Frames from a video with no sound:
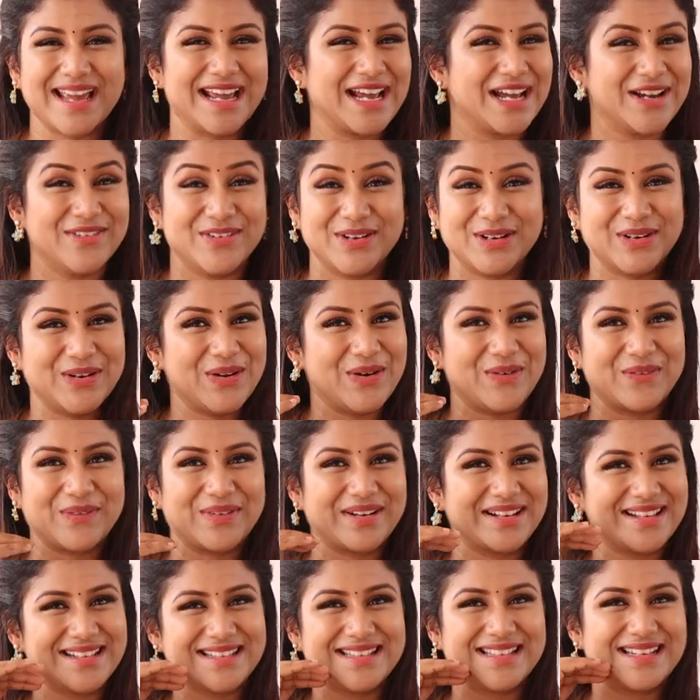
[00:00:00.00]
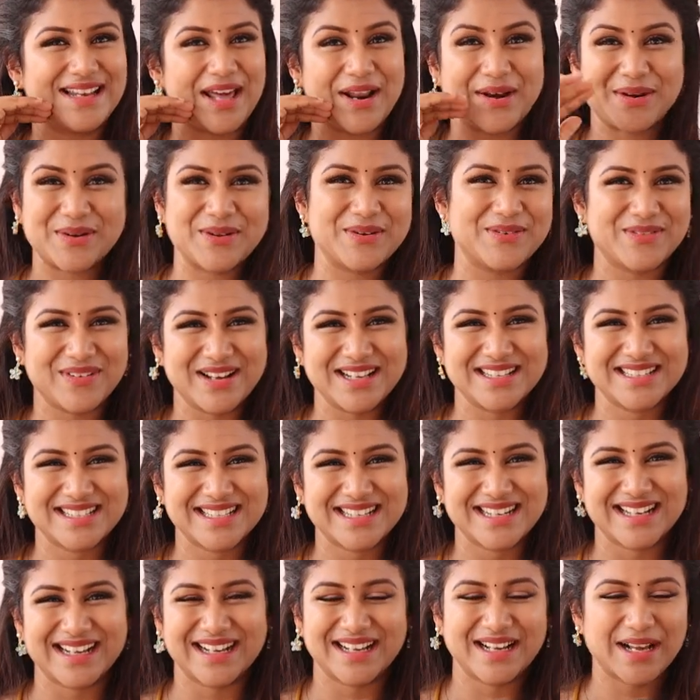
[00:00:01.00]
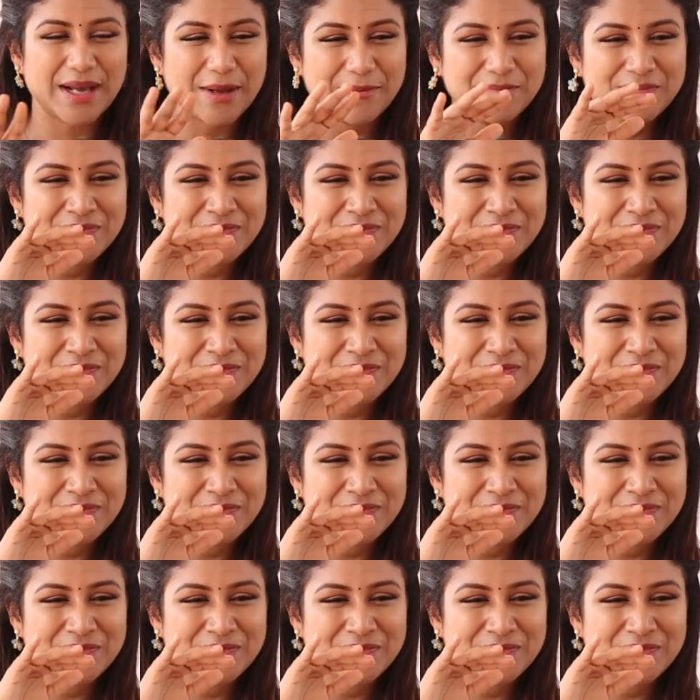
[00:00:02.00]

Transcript: எங்கள் வீட்லேயும் அவங்களுக்கு நிறைய ஃபேன்ஸ் இருக்காங்க